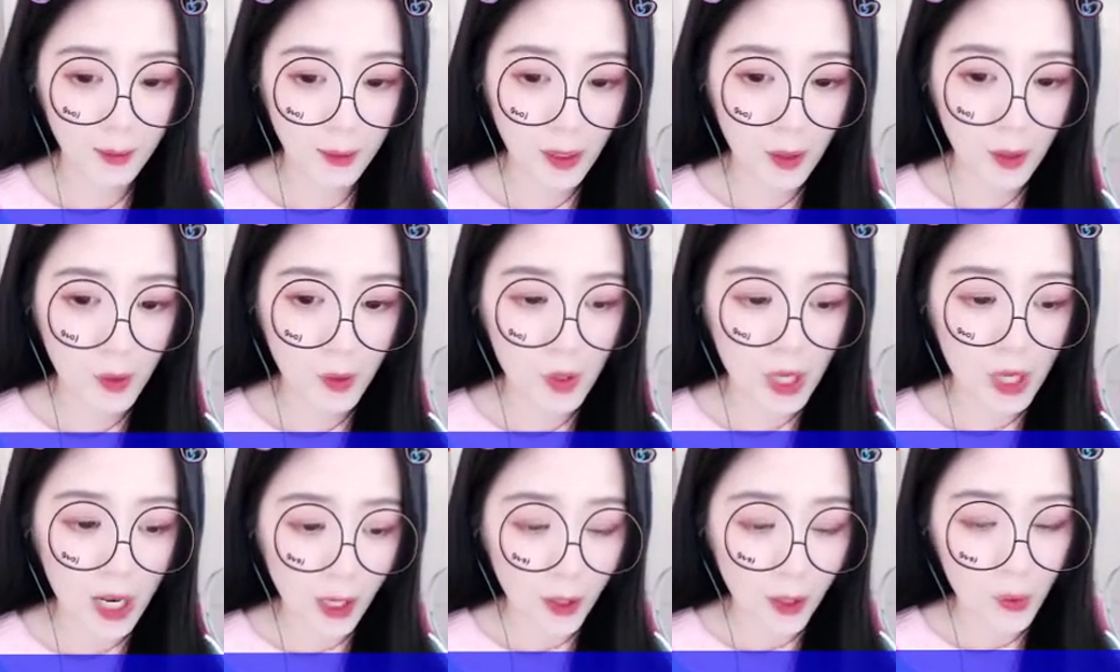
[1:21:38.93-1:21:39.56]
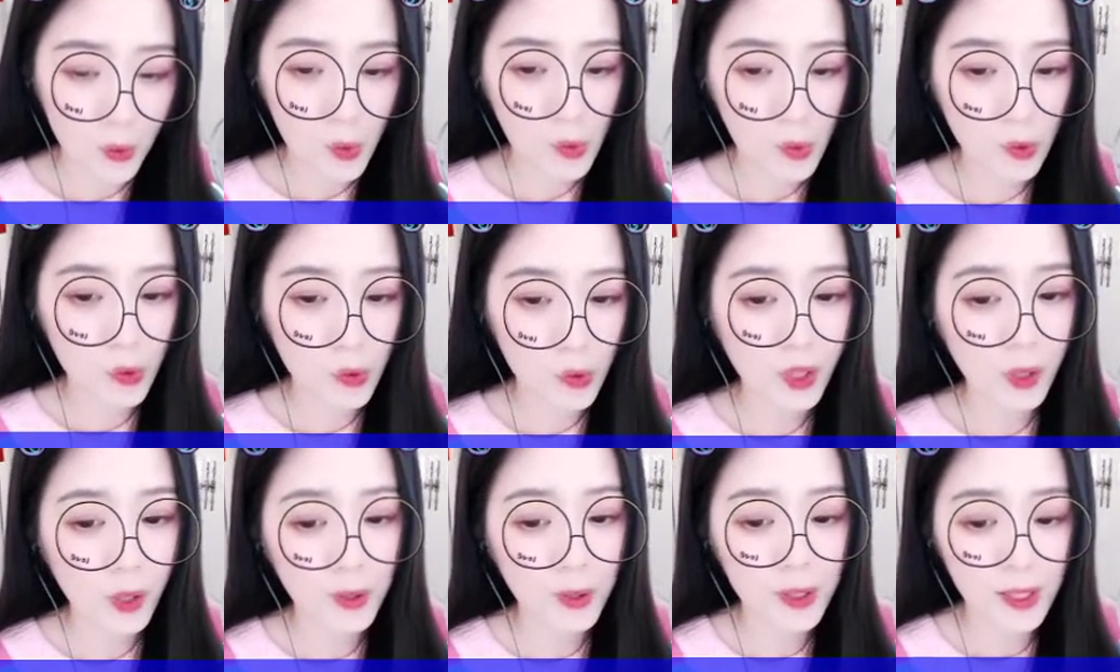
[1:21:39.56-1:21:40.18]
昨夜的一
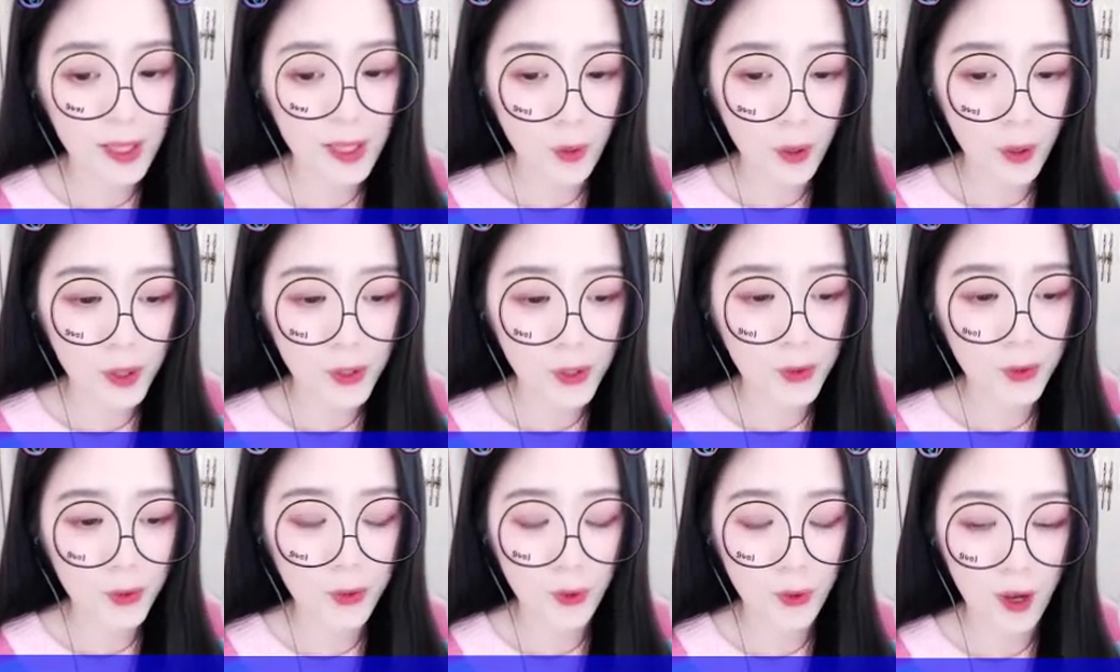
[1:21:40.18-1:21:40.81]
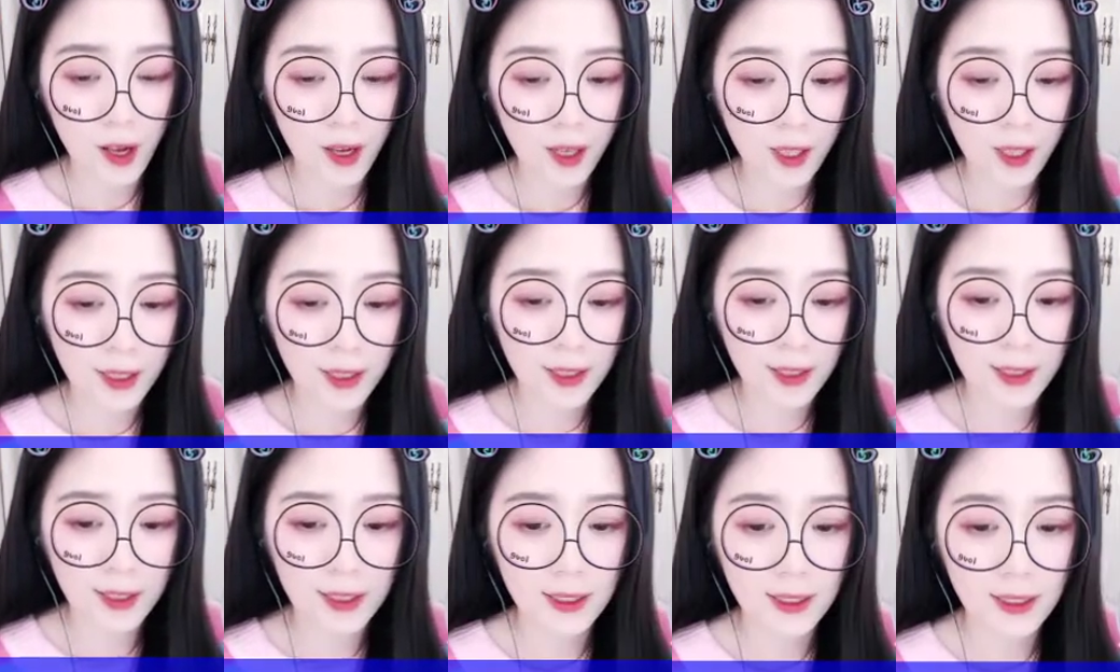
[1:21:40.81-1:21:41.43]
场寒雨与彻
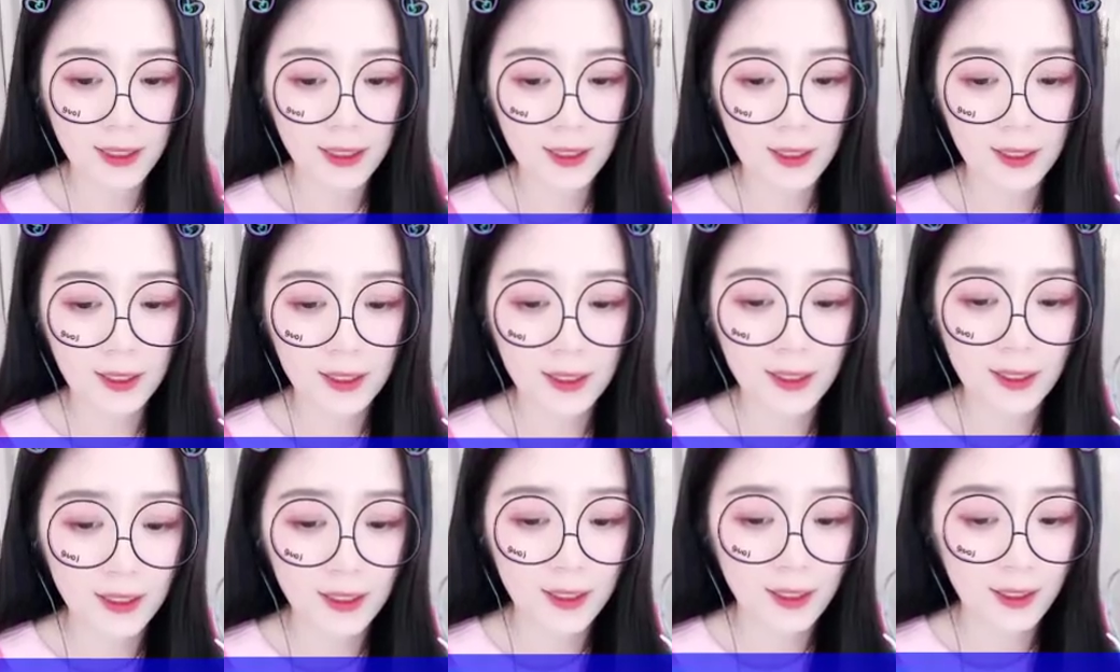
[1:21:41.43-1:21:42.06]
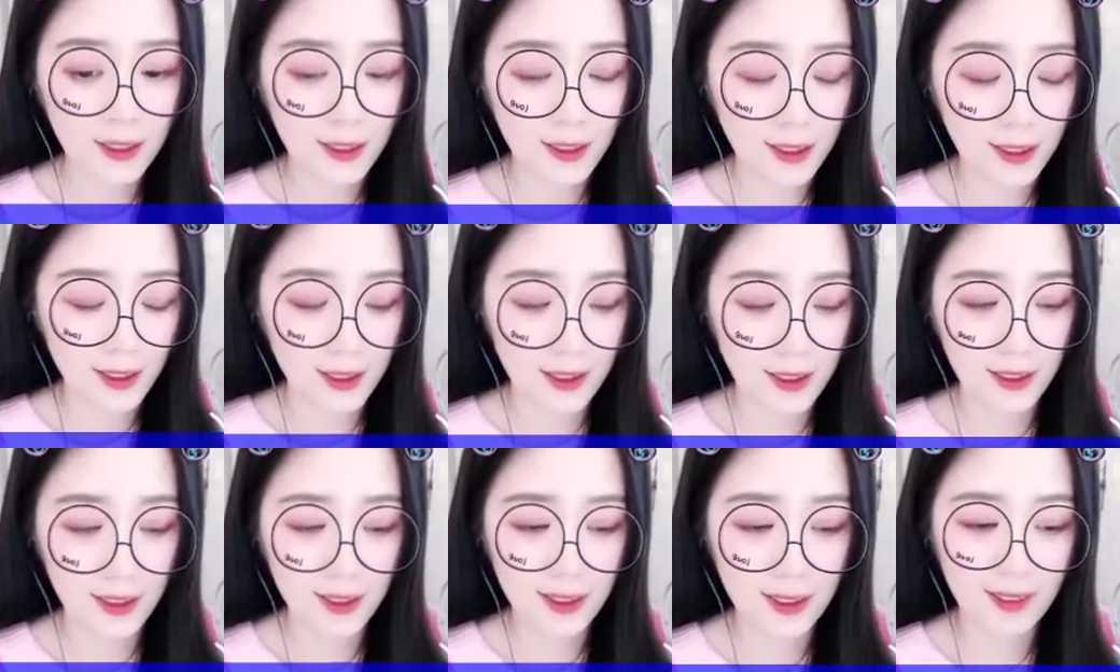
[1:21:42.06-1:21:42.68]
夜未眠，早
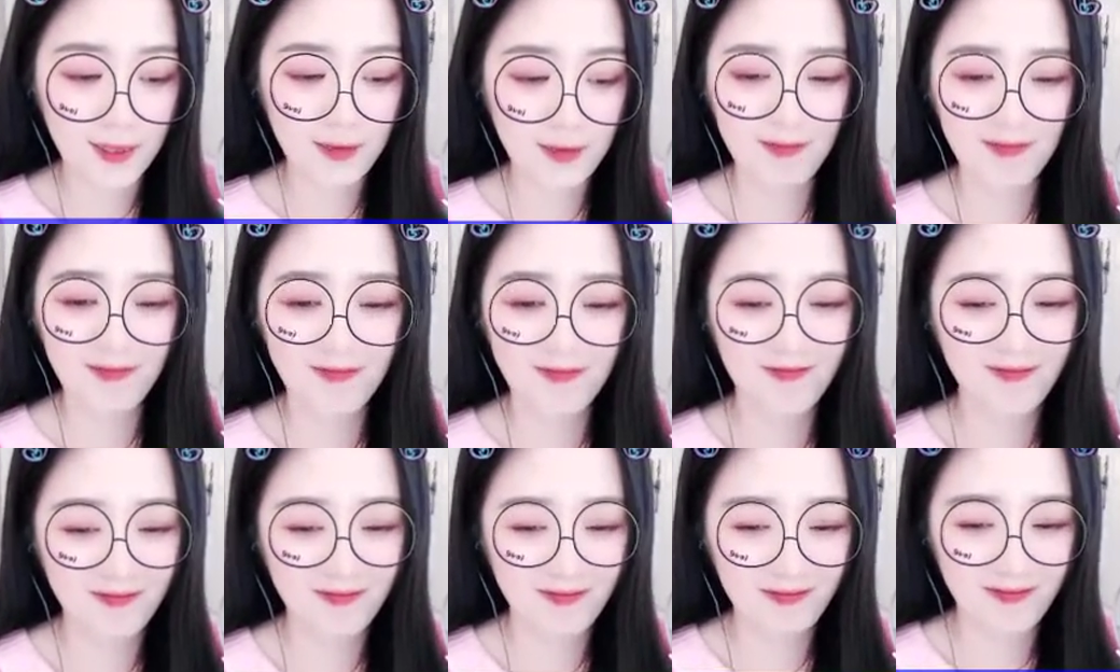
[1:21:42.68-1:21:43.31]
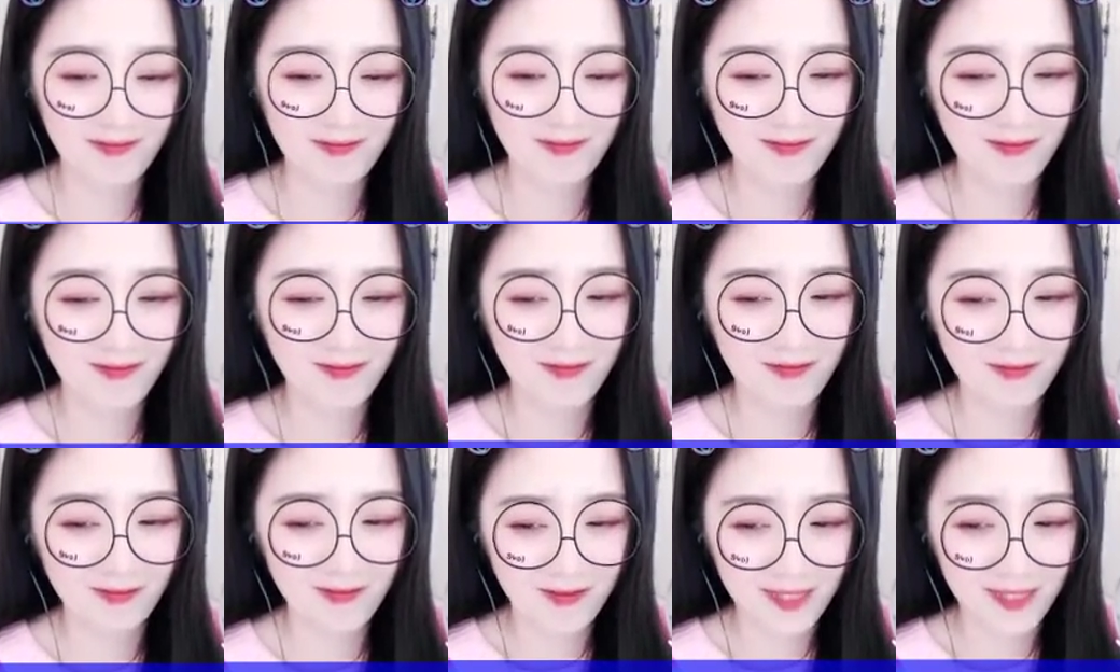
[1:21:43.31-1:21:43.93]
已经令他身体难
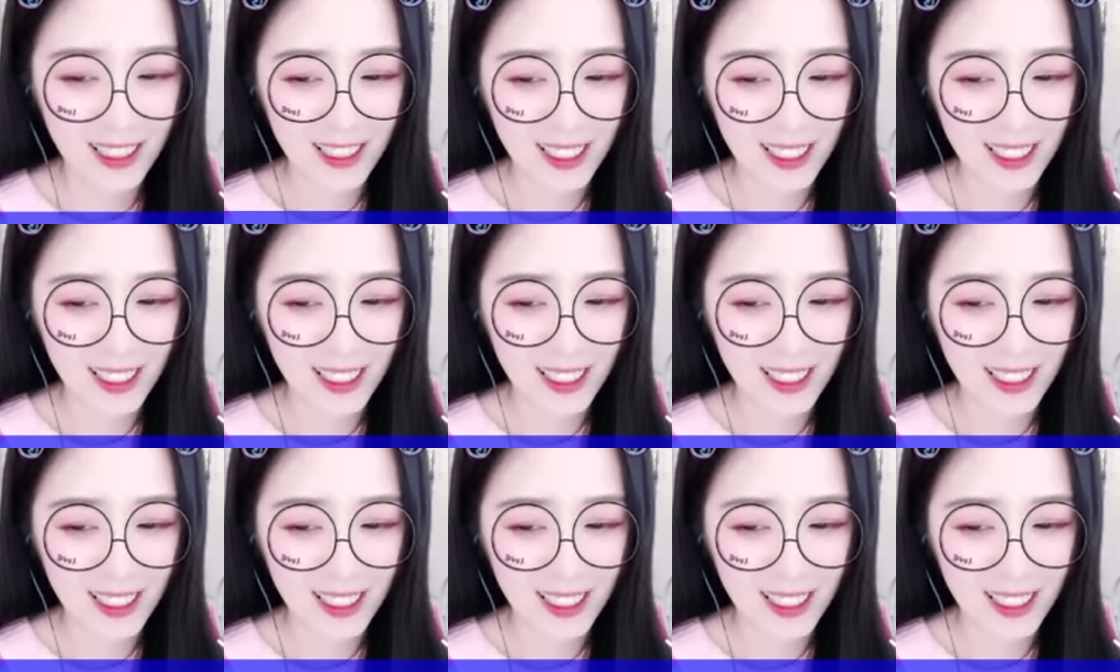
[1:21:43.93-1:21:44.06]
承，